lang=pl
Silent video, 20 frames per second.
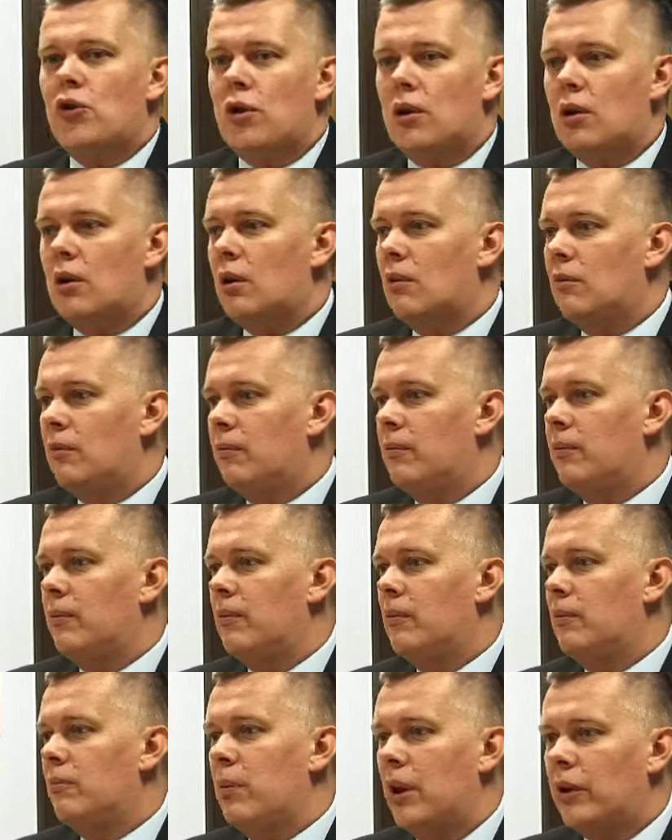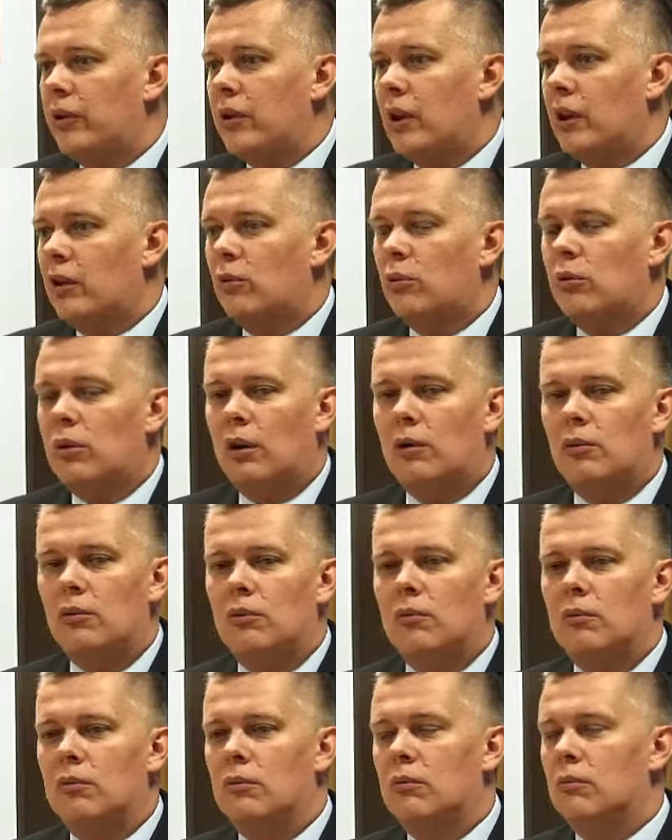że w mediach tutaj u,
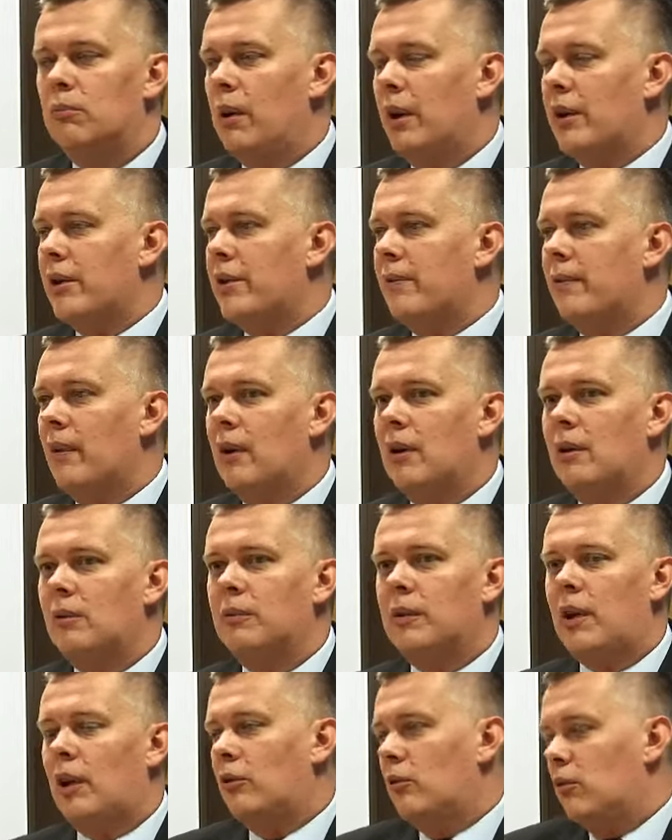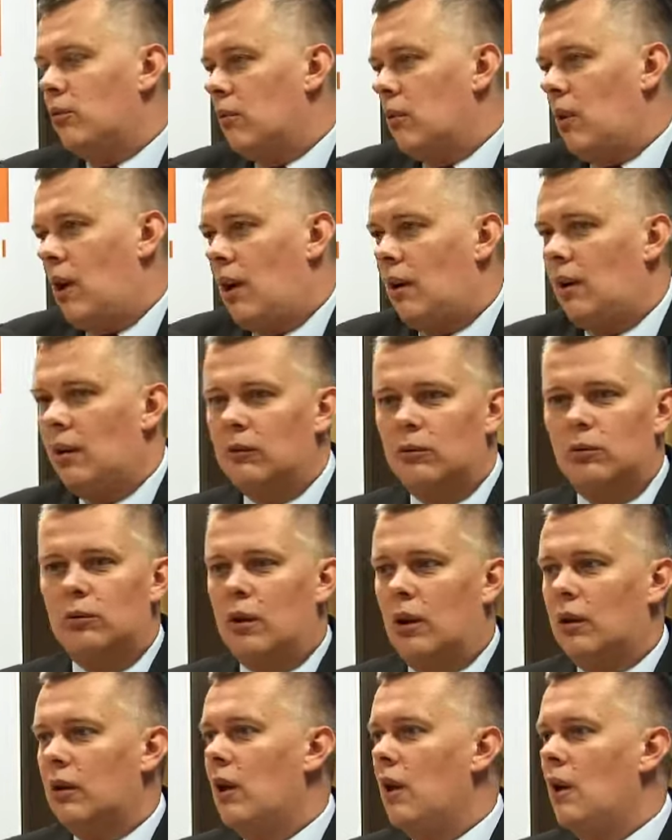u, państwa w radiu, ale
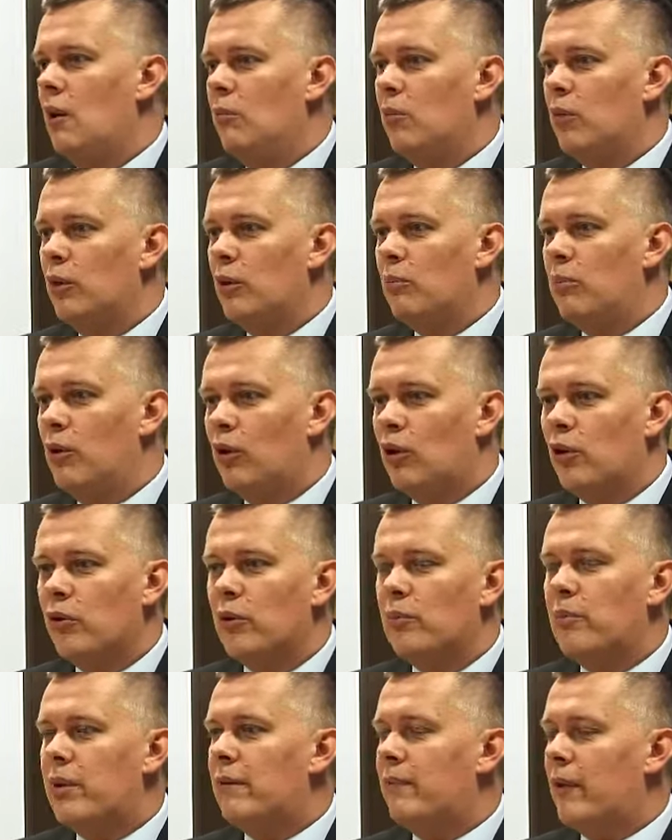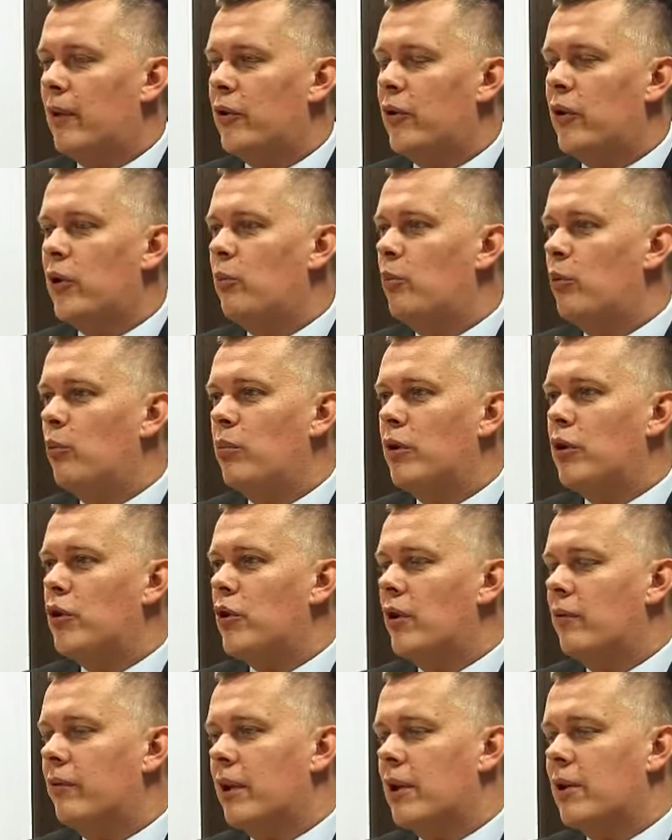tutaj moje poglądy prywatne i
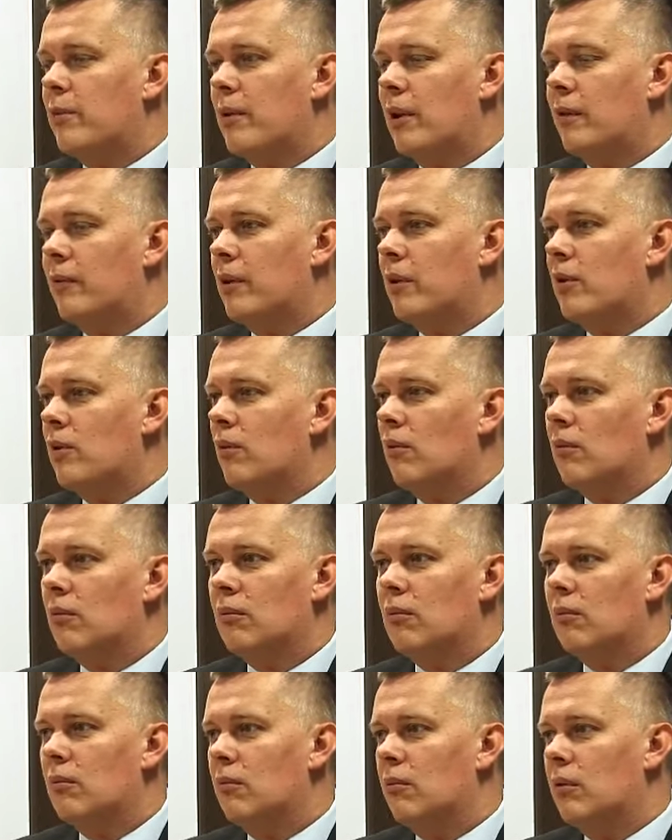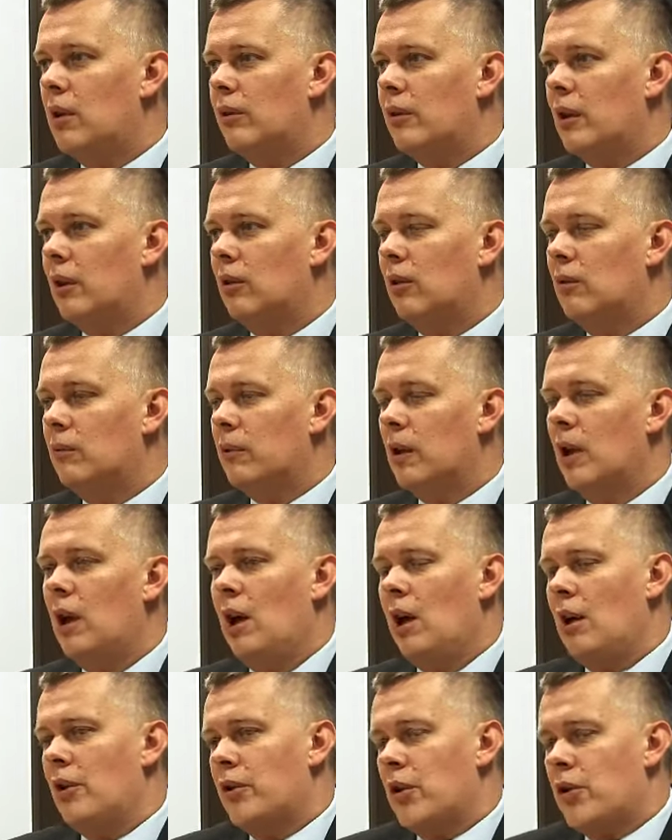publiczne w tej sprawie są jednakowe.
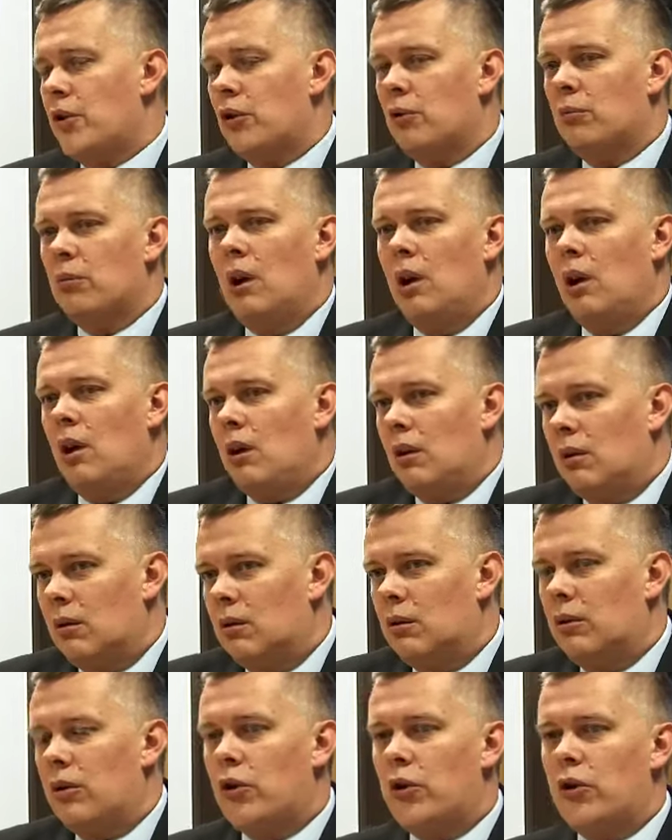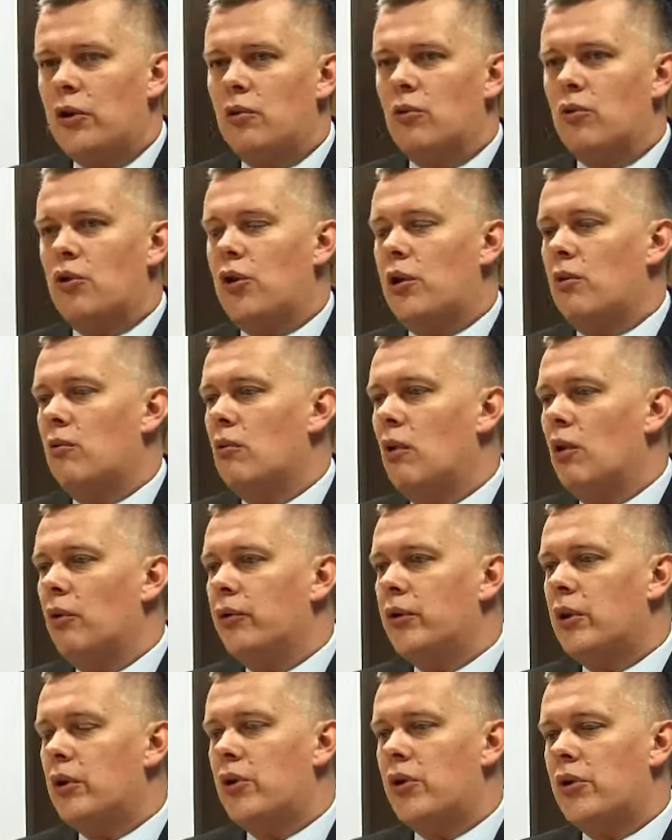Zresztą, y, jeśli już się
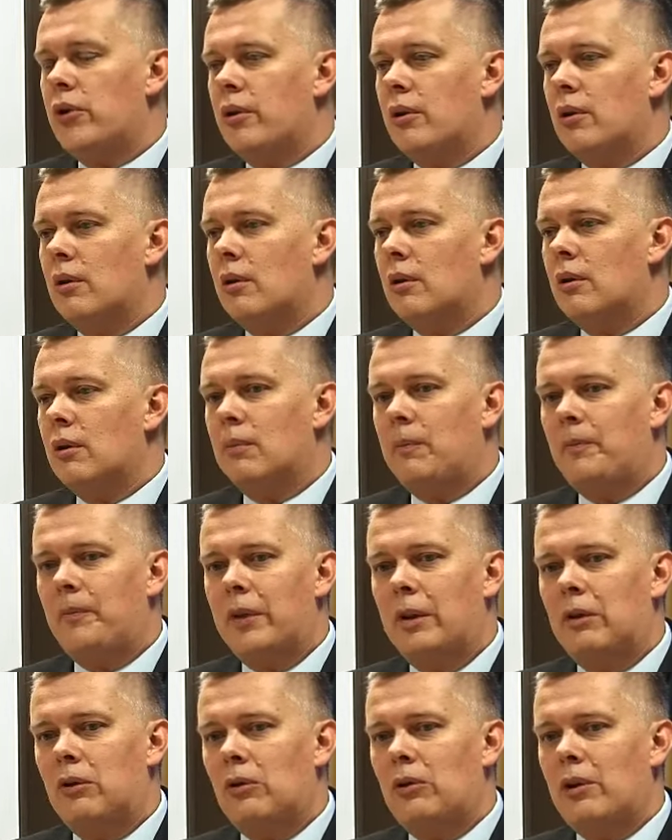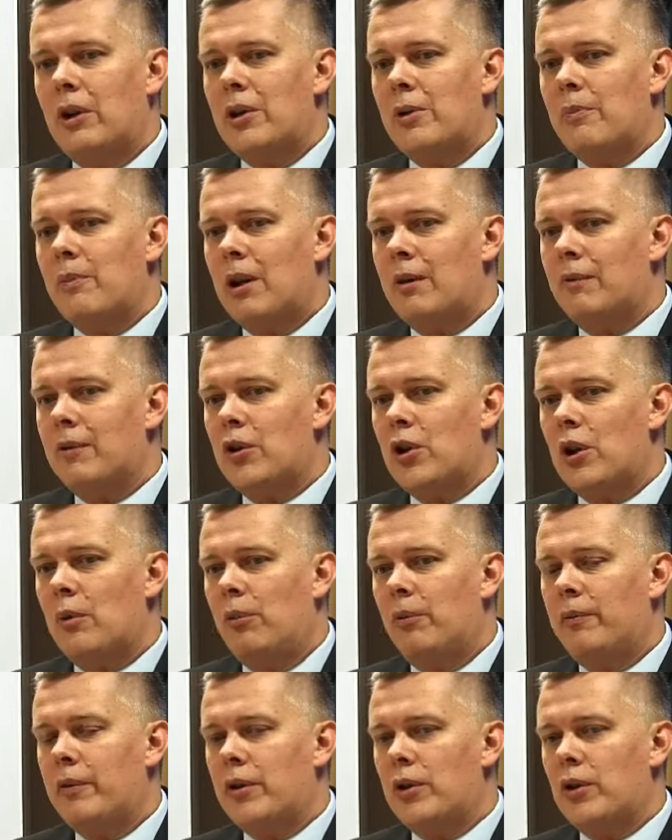odnieść y, do tej sprawy, trzeba
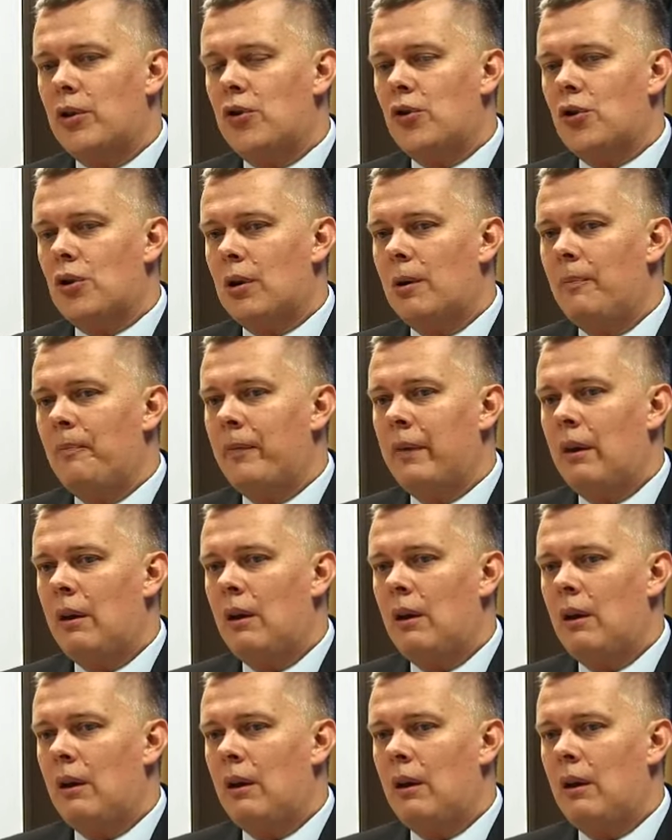powiedzieć, że